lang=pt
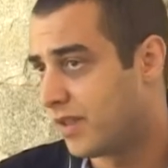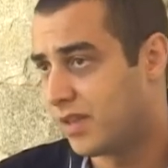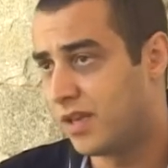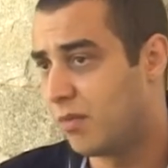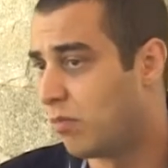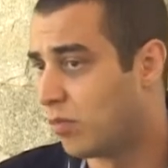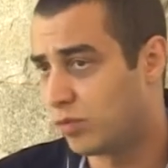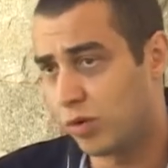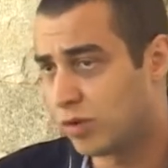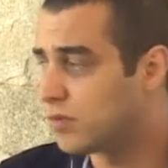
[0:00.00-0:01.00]
Ia
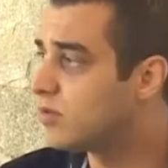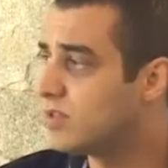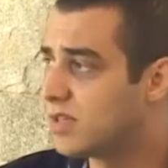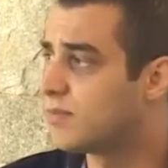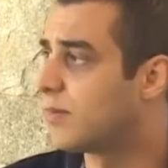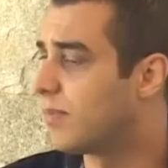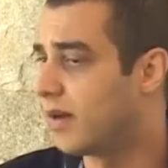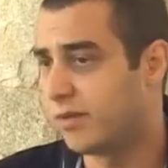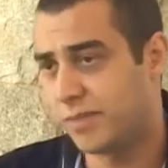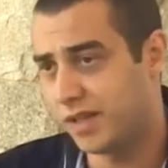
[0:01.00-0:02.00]
todos os dias para o
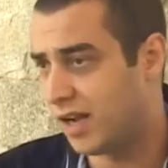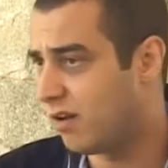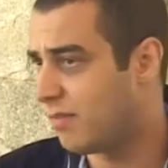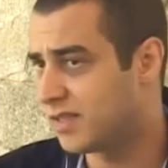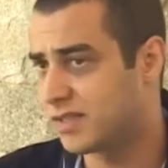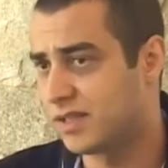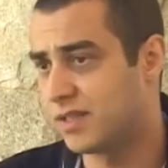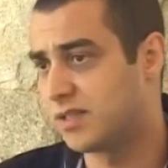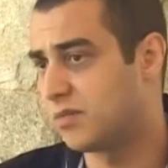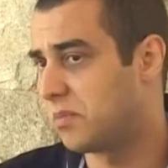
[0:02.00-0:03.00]
plano, pedalava
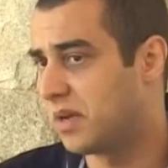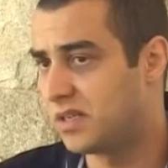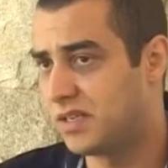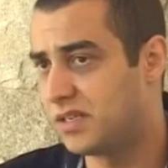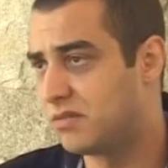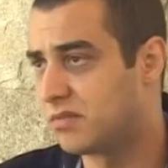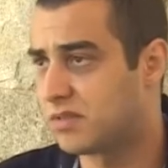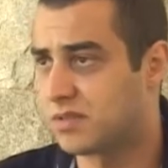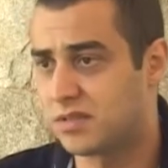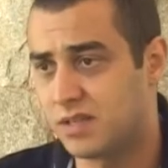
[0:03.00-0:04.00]
bastante, uma média aí de
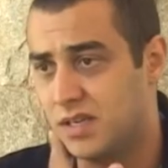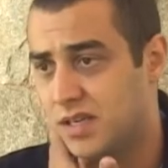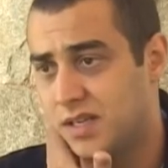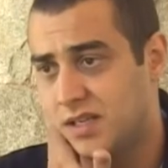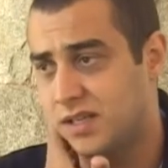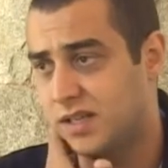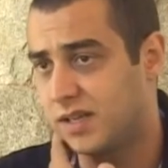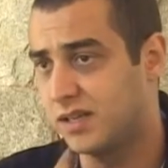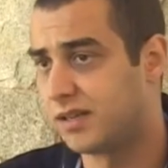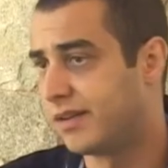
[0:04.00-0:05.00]
uns
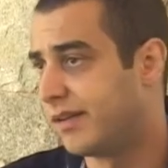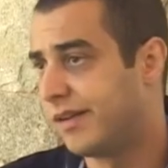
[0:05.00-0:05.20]
30